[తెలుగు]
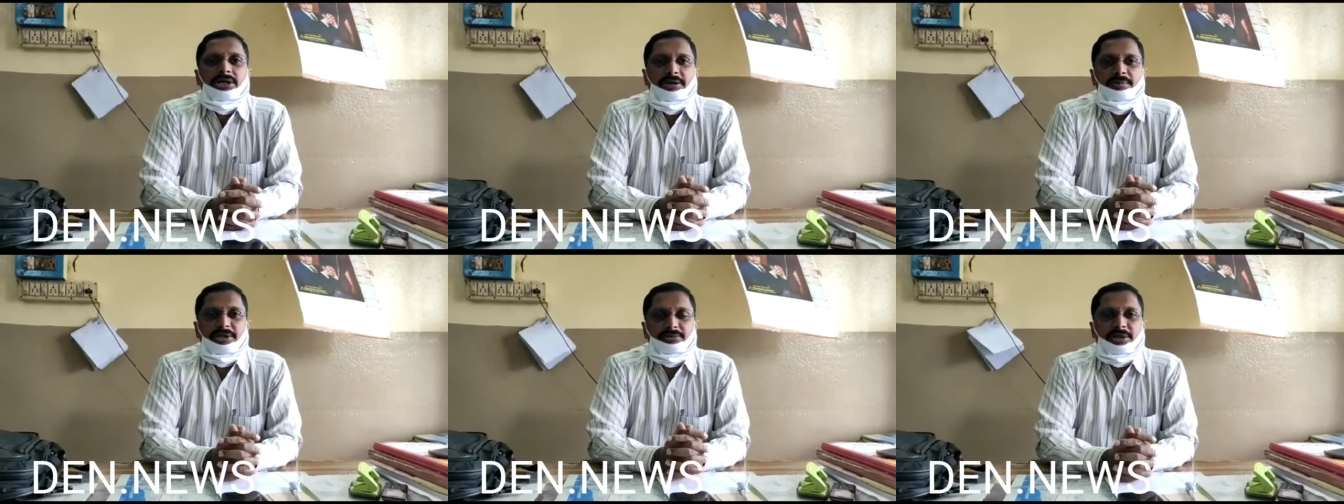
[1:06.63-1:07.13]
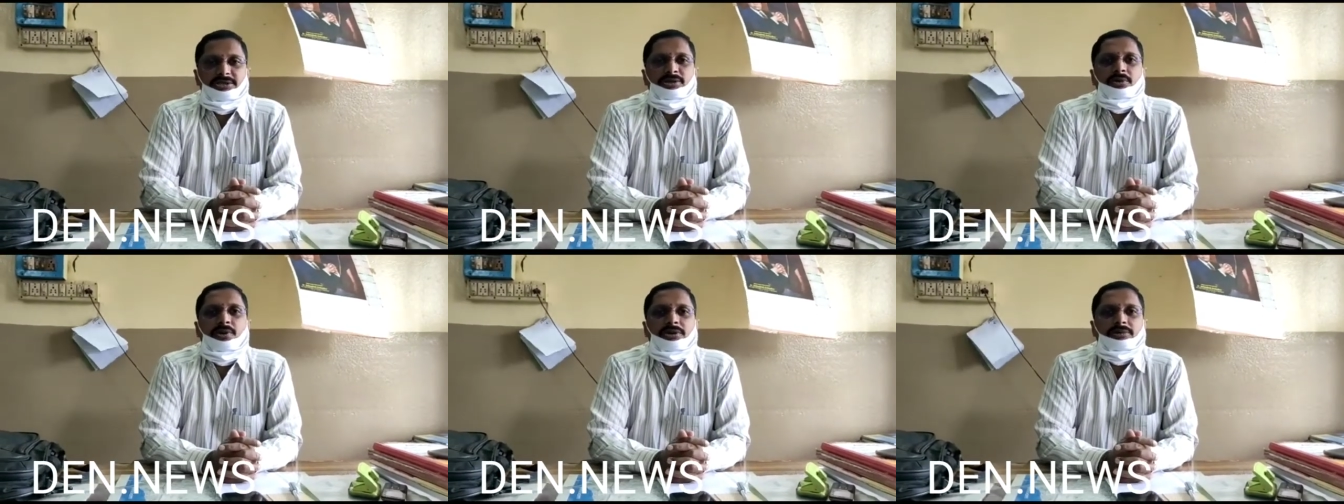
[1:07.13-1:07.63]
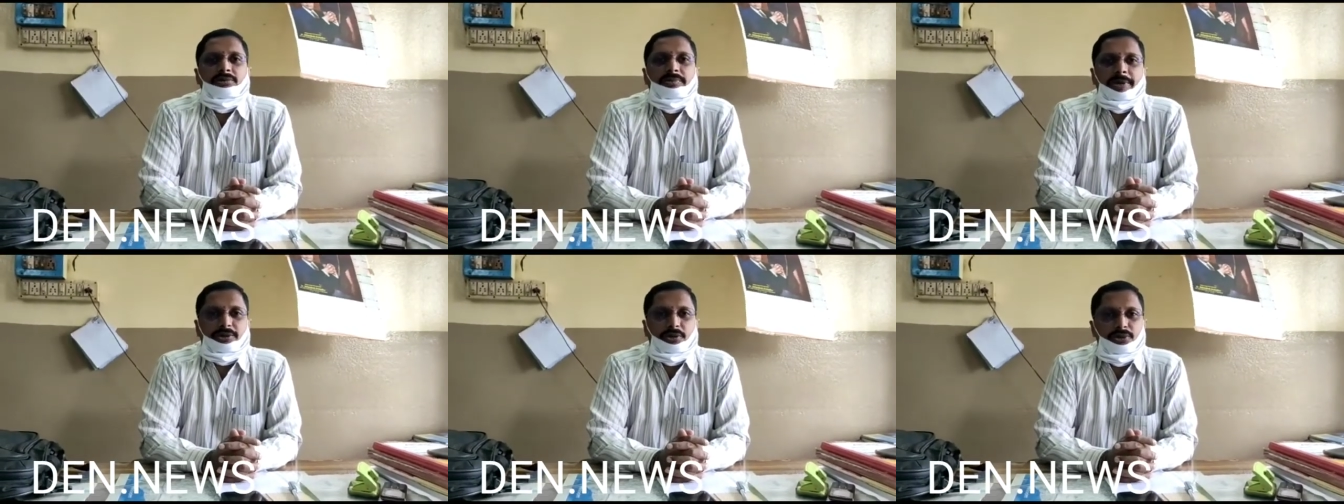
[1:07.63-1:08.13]
ఈ బస్వాస్ కౌంటర్
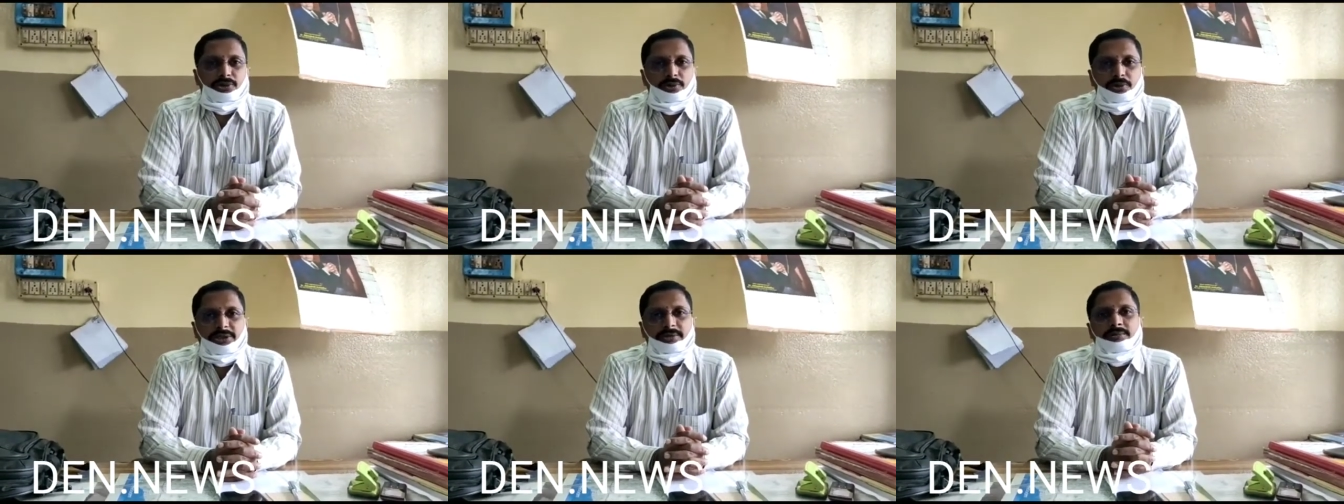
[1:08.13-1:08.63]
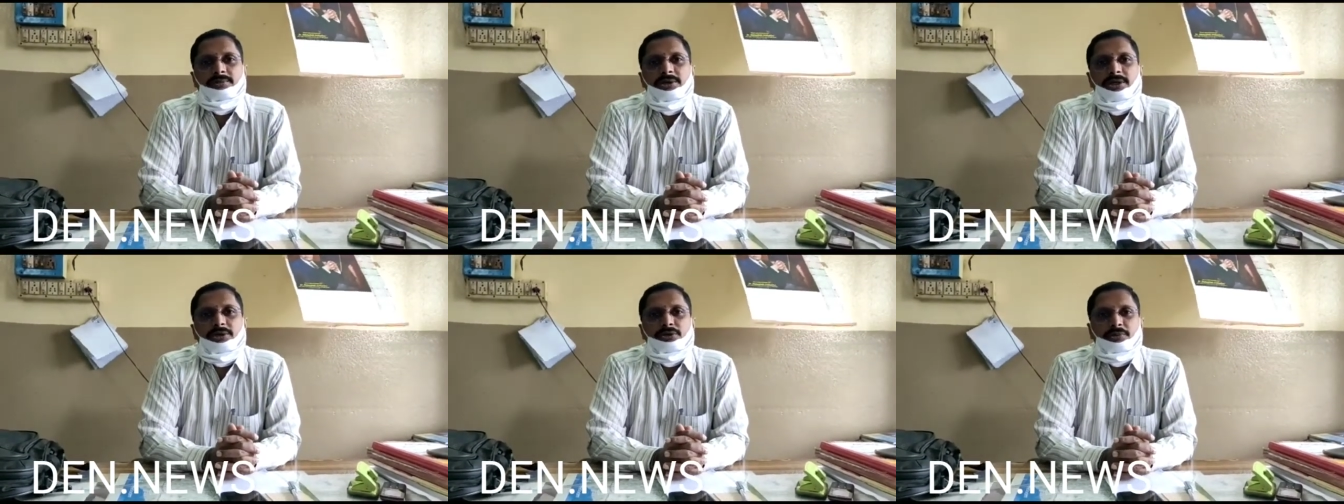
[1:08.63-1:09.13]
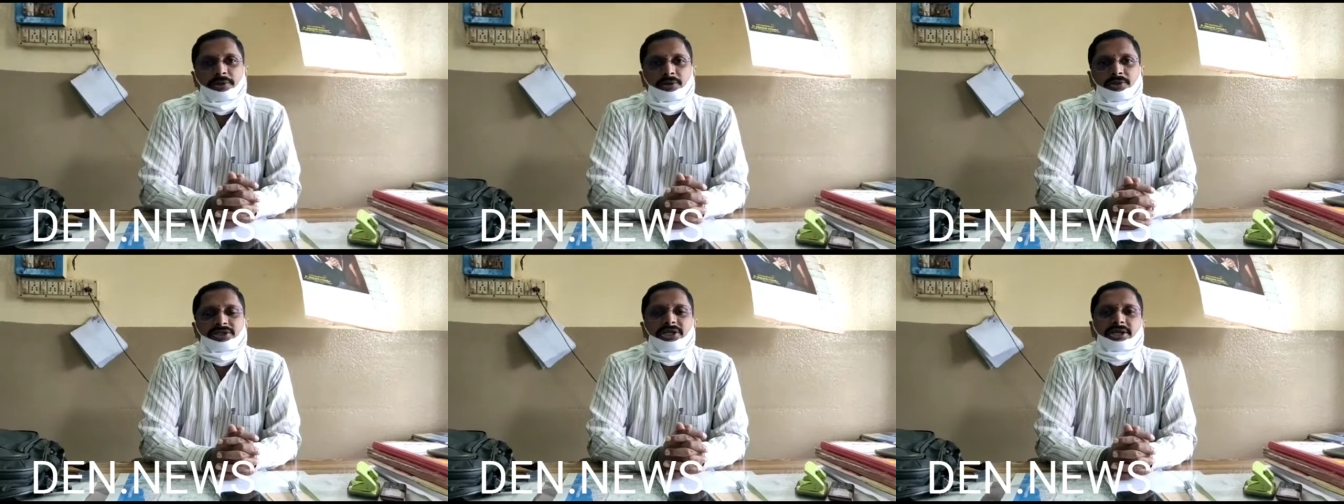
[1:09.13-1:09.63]
ప్రతిరోజు ఉదయం తొమ్మిది
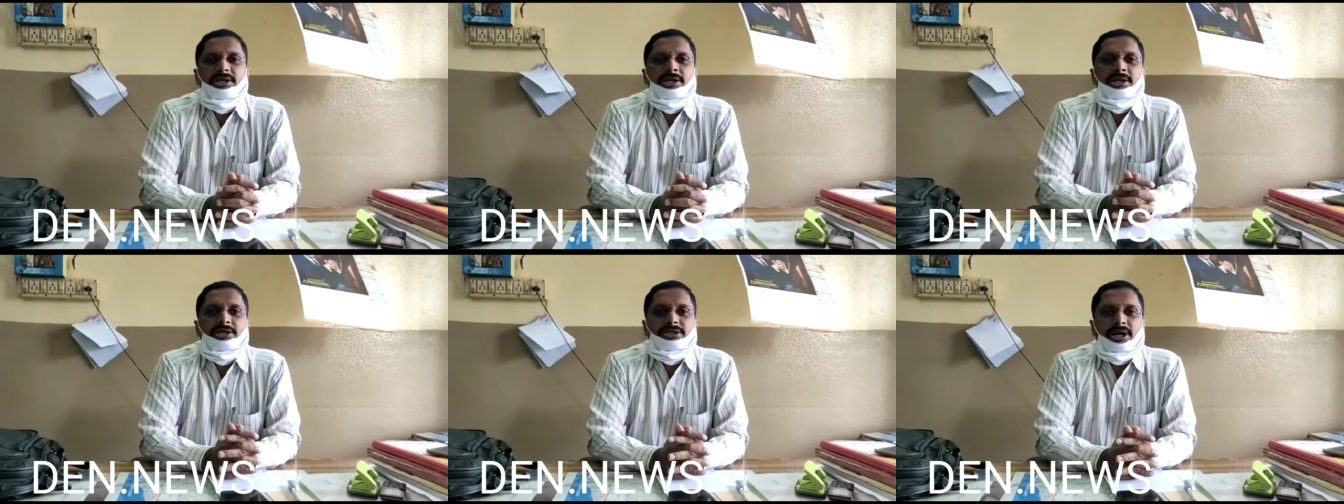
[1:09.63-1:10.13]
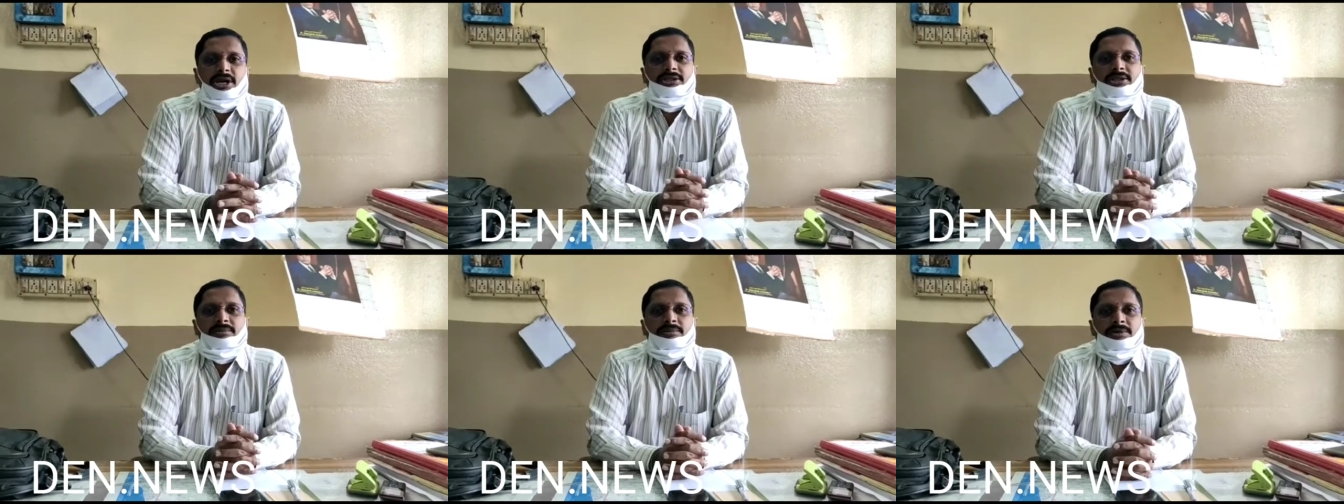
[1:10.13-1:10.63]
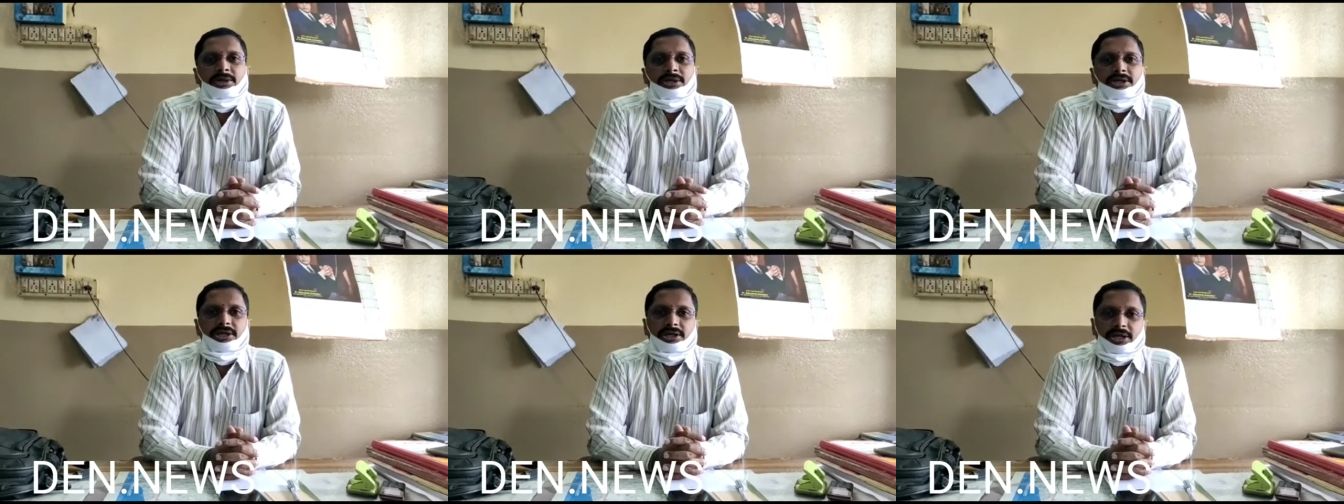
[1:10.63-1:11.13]
నుంచి సాయంత్రం
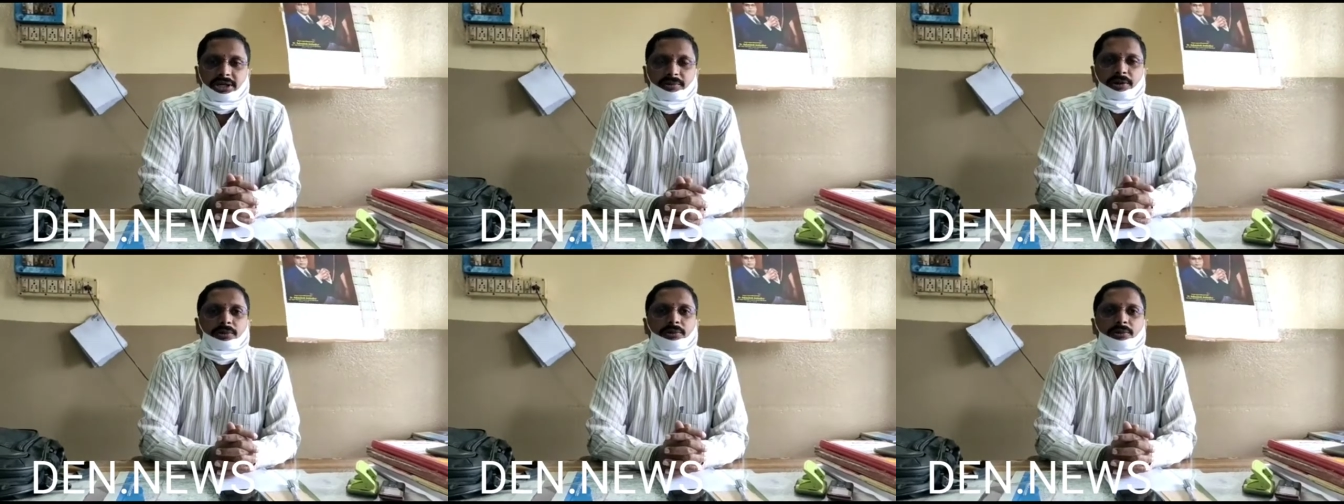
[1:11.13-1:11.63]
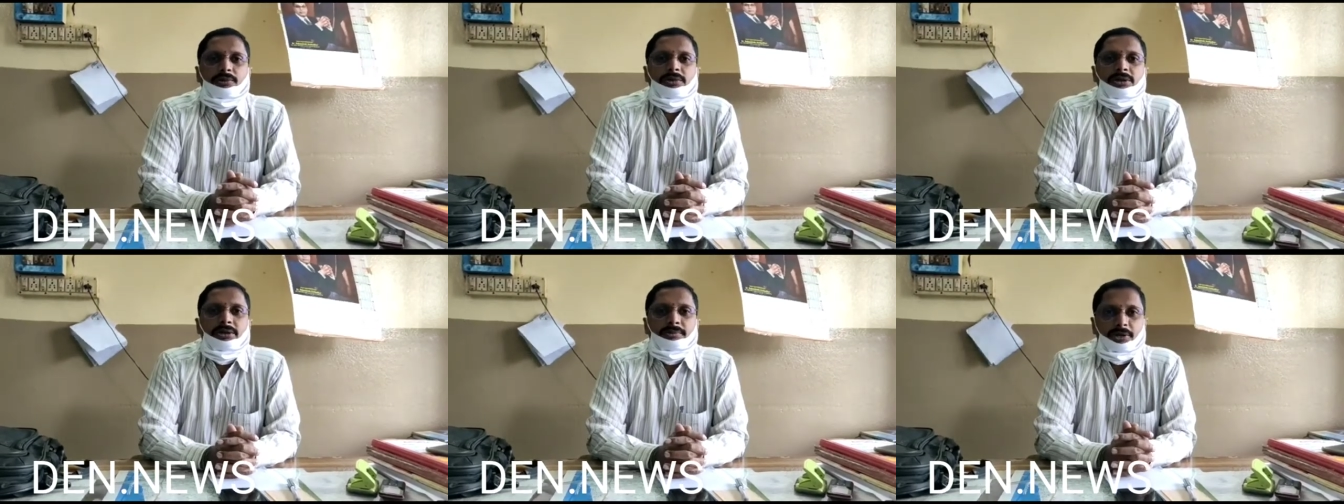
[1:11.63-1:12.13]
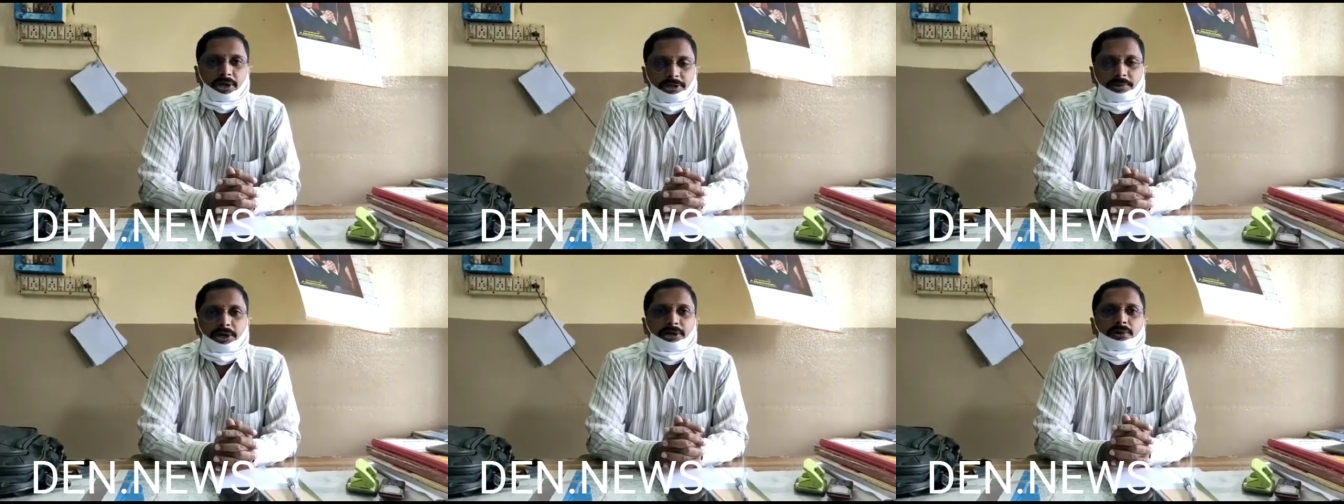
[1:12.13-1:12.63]
ఏడు గంటల వరకు మీకు
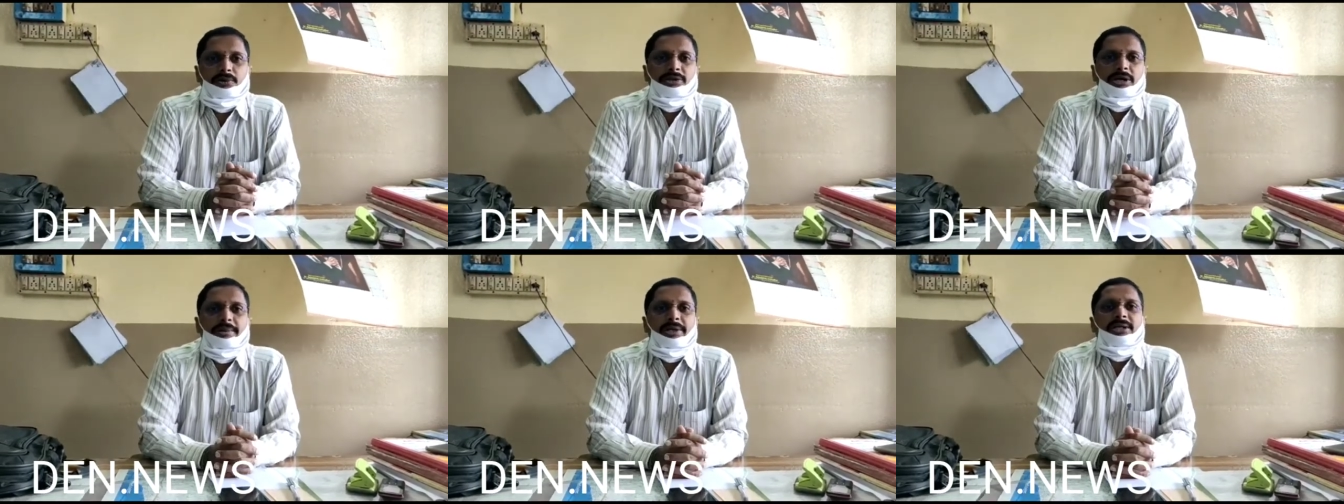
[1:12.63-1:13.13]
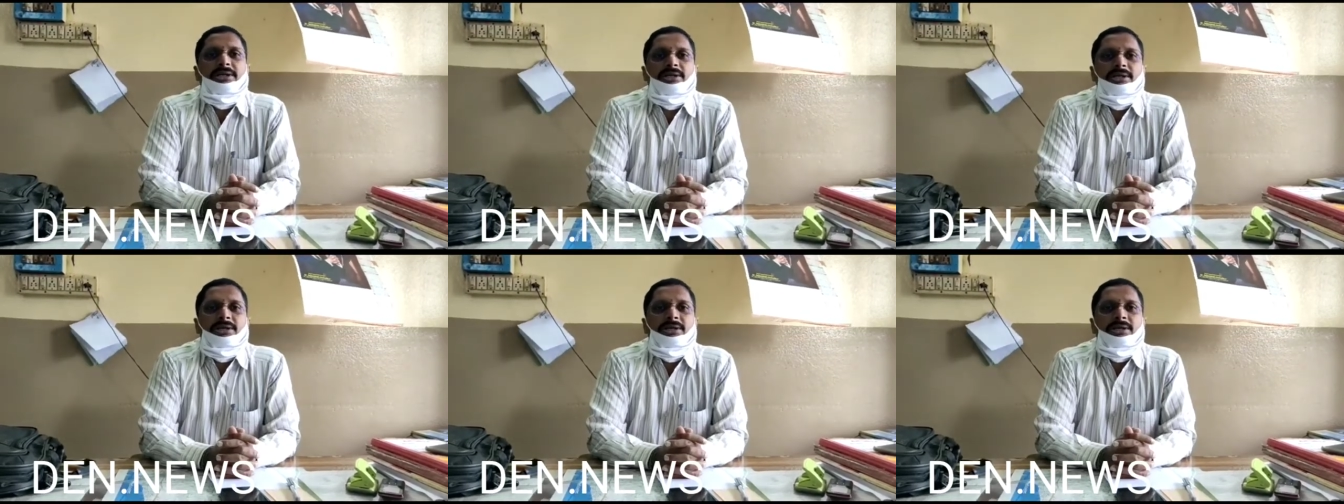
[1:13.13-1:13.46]
అందుబాటులో ఉంటుంది కాబట్టి